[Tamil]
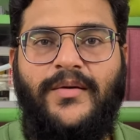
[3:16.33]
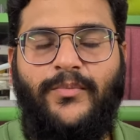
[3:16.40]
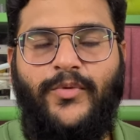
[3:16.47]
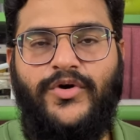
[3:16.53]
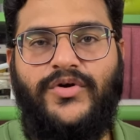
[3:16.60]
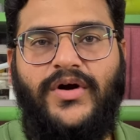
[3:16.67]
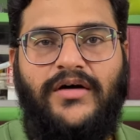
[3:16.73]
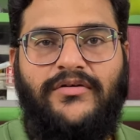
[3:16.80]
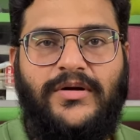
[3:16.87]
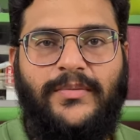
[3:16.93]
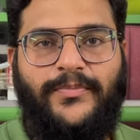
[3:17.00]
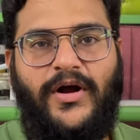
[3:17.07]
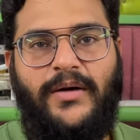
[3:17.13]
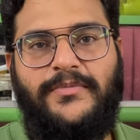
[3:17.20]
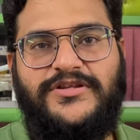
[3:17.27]
மோட்ரோலா அவங்க
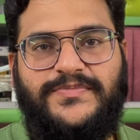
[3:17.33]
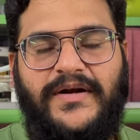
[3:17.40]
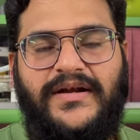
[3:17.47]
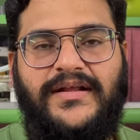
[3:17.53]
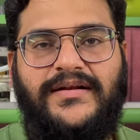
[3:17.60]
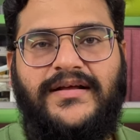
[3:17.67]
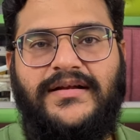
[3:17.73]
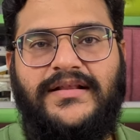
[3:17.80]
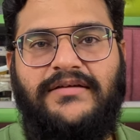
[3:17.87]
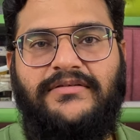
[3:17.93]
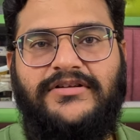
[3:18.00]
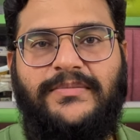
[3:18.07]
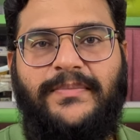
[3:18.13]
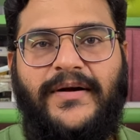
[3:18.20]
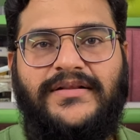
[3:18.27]
ப்ராமிஸ் பண்ணியிருக்கிறதே
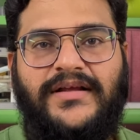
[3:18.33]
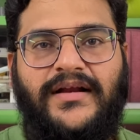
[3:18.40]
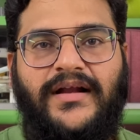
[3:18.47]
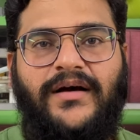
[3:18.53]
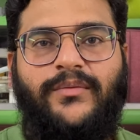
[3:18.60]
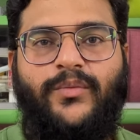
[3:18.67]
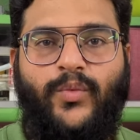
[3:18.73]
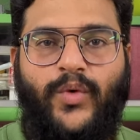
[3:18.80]
வந்து பார்த்தீங்கன்னா